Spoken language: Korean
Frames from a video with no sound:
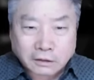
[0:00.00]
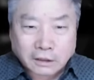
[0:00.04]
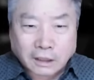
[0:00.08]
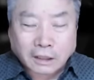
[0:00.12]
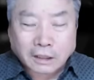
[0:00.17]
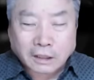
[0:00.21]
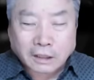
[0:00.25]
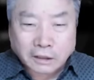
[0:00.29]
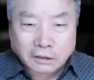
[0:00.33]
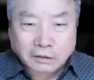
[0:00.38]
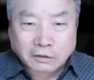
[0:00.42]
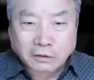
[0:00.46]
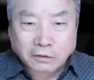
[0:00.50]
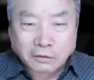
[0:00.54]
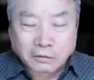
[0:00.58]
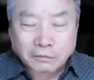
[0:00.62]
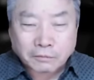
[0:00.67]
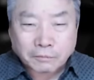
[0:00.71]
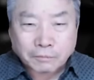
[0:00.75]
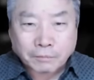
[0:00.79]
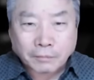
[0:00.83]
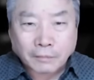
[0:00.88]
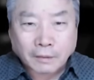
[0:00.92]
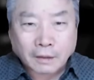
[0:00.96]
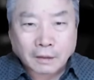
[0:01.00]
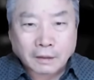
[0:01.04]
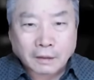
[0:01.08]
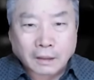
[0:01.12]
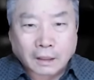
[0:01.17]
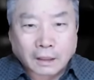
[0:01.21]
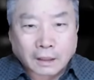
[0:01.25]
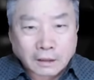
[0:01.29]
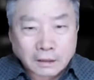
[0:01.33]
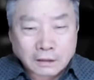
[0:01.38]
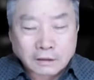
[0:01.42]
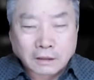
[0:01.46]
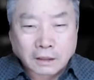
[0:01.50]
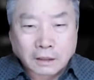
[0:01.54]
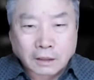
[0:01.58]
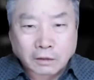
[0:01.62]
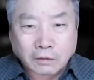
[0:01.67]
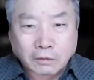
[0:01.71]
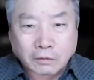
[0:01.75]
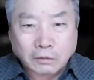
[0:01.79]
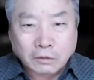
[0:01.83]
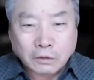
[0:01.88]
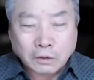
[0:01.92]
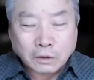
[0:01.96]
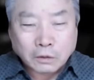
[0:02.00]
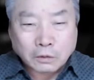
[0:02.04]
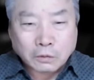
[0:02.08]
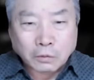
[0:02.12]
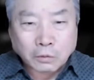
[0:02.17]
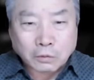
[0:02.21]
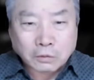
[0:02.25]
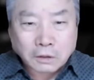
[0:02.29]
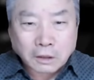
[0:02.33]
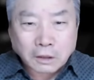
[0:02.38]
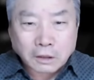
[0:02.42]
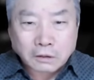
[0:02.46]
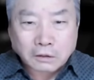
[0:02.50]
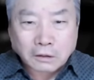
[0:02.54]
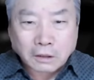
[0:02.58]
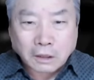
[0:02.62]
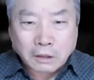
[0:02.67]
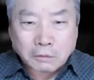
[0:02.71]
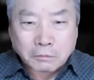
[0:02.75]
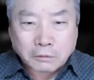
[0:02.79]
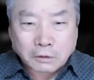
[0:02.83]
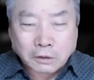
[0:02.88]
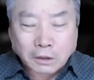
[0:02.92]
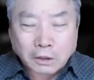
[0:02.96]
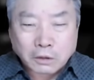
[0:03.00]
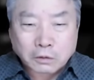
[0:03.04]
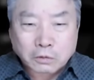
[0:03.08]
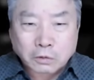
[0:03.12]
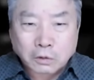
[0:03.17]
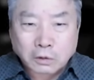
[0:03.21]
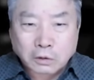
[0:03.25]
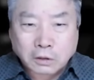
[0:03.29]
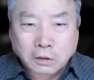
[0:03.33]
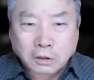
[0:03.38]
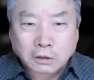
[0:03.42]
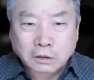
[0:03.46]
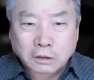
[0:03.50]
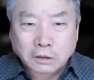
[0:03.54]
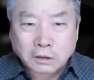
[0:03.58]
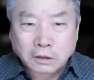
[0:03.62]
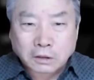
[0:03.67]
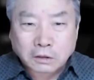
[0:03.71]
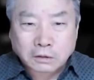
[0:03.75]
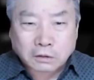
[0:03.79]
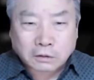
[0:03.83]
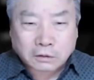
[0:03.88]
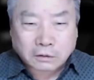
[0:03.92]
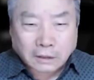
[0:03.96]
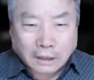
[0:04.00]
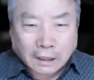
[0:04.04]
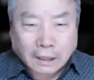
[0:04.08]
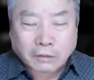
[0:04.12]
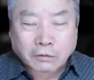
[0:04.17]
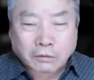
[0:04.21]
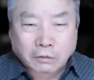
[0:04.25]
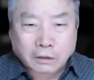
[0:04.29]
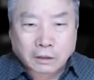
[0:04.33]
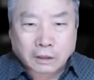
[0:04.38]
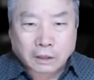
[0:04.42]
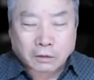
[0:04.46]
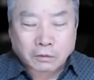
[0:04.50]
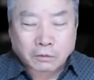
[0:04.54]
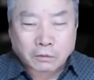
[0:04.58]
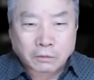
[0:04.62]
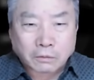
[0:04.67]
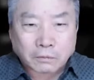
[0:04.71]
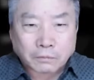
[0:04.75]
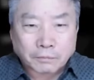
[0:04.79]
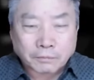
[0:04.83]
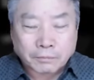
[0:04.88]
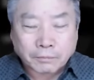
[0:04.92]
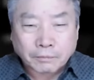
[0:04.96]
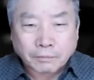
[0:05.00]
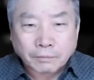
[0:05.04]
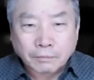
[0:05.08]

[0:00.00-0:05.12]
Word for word: 더 약해져요? 아니잖아요. 용산을 때리면 때릴수록 커지는 것은 야권이라고.